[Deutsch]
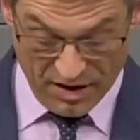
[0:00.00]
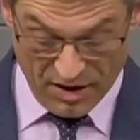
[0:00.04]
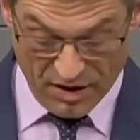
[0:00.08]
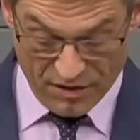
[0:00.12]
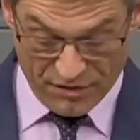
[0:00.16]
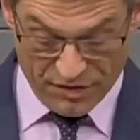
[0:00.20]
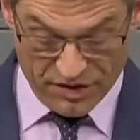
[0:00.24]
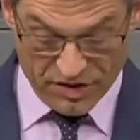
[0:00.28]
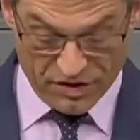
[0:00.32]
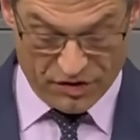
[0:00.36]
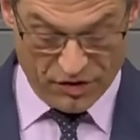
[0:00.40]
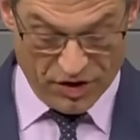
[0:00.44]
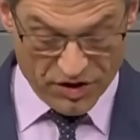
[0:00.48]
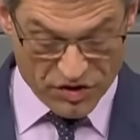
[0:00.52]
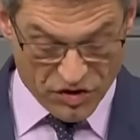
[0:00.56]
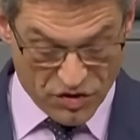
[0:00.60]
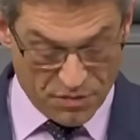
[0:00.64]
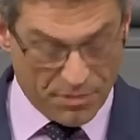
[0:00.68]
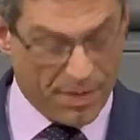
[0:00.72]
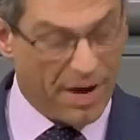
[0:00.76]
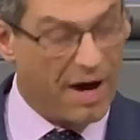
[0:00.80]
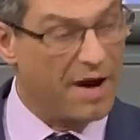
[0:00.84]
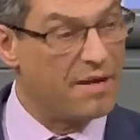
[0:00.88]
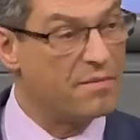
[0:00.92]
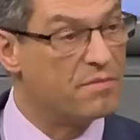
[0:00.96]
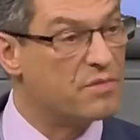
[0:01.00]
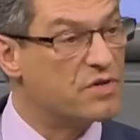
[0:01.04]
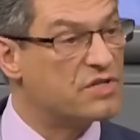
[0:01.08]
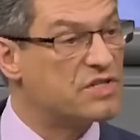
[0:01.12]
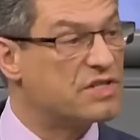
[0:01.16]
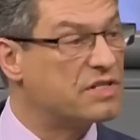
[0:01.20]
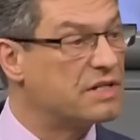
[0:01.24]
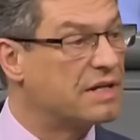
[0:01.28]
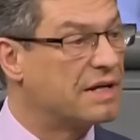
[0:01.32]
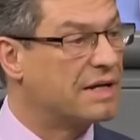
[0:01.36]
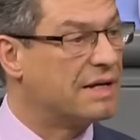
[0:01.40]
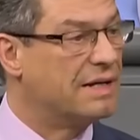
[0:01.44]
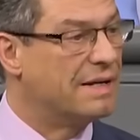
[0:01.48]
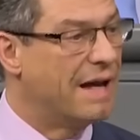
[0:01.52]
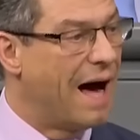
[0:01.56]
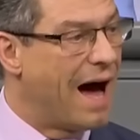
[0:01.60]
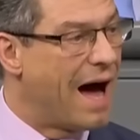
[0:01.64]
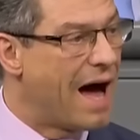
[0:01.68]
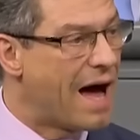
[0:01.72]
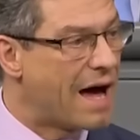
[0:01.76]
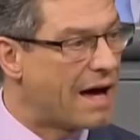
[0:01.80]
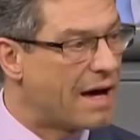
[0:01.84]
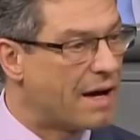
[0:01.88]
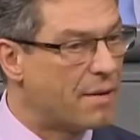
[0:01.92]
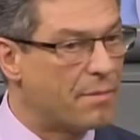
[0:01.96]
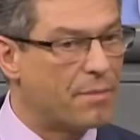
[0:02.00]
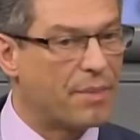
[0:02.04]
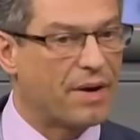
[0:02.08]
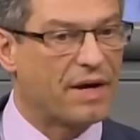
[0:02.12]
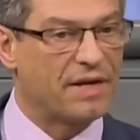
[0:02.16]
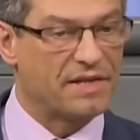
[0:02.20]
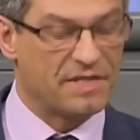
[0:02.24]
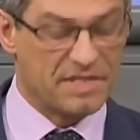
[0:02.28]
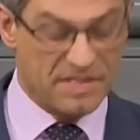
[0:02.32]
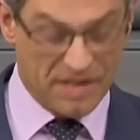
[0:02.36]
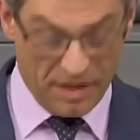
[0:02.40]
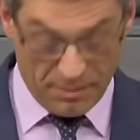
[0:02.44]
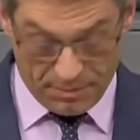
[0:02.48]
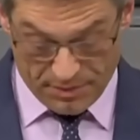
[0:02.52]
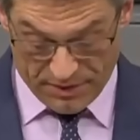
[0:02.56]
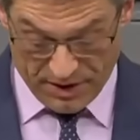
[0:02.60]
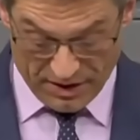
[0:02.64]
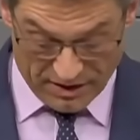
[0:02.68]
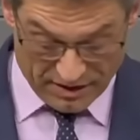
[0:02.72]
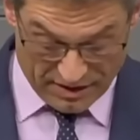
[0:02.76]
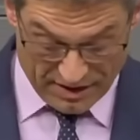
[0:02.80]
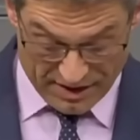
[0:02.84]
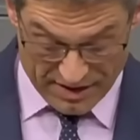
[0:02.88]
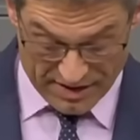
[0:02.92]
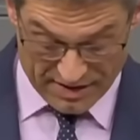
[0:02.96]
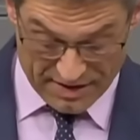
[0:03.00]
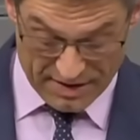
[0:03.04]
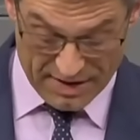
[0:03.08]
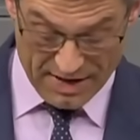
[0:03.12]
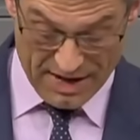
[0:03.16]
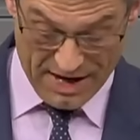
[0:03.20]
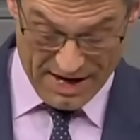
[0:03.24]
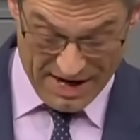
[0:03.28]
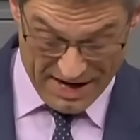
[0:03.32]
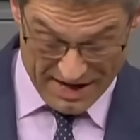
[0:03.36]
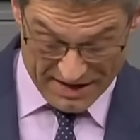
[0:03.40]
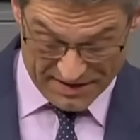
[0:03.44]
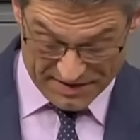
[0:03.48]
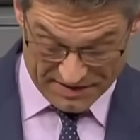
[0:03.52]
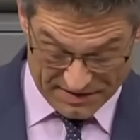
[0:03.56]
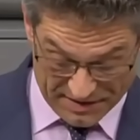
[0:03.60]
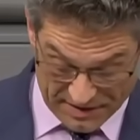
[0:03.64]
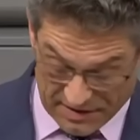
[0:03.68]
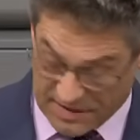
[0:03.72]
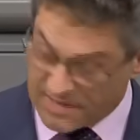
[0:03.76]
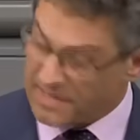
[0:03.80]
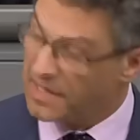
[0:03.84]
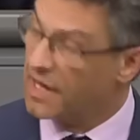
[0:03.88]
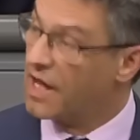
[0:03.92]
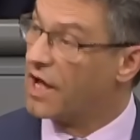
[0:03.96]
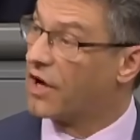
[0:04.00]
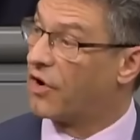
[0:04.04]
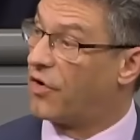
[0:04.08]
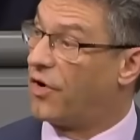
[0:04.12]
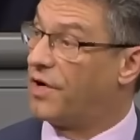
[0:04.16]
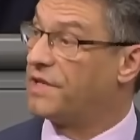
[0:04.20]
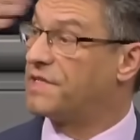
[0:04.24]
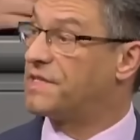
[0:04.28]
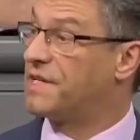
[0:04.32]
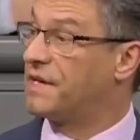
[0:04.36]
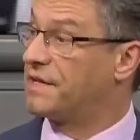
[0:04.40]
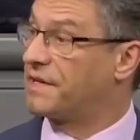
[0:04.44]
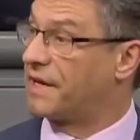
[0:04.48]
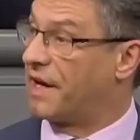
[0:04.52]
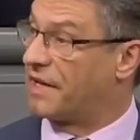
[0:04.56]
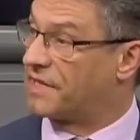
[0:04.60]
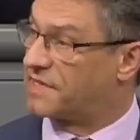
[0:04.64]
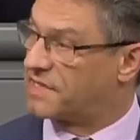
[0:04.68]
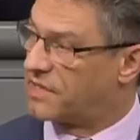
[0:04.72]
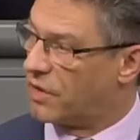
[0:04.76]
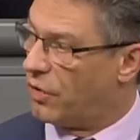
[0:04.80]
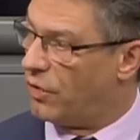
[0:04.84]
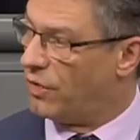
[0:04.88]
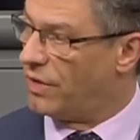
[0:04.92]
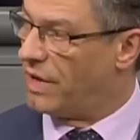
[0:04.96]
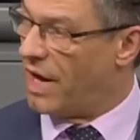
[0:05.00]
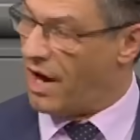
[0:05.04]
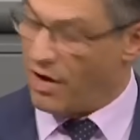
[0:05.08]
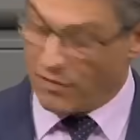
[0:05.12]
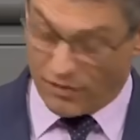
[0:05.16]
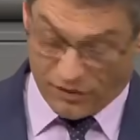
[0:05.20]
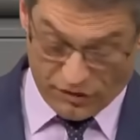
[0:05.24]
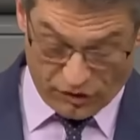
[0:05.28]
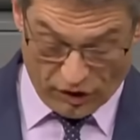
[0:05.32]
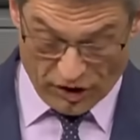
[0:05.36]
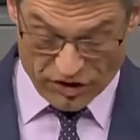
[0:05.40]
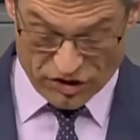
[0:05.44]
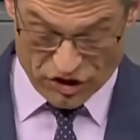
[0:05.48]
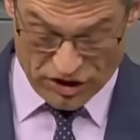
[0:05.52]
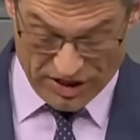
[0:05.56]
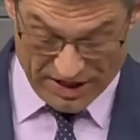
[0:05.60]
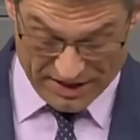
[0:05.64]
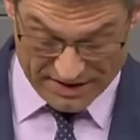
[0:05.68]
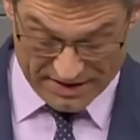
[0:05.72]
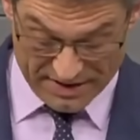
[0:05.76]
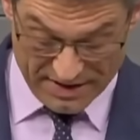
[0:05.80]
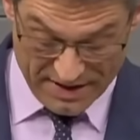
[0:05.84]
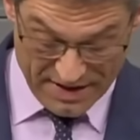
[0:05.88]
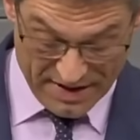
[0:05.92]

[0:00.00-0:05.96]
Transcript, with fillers: Für die Deutsche Bahn müssen klare Prinzipien gelten. Erstens Konzentration auf Deutschland.